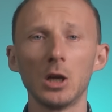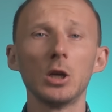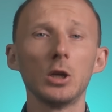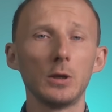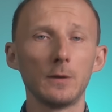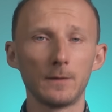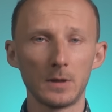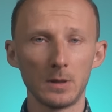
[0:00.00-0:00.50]

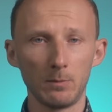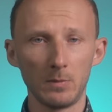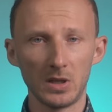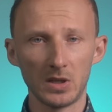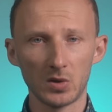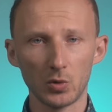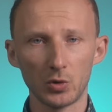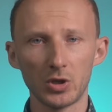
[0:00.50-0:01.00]
I w tym
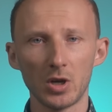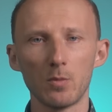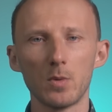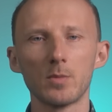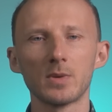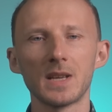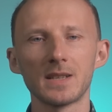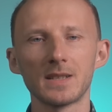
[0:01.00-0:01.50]
miejscu
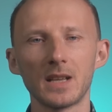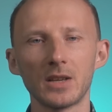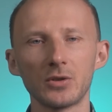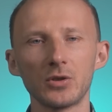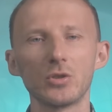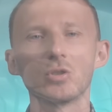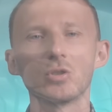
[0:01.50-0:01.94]
chciałbym zaznaczyć,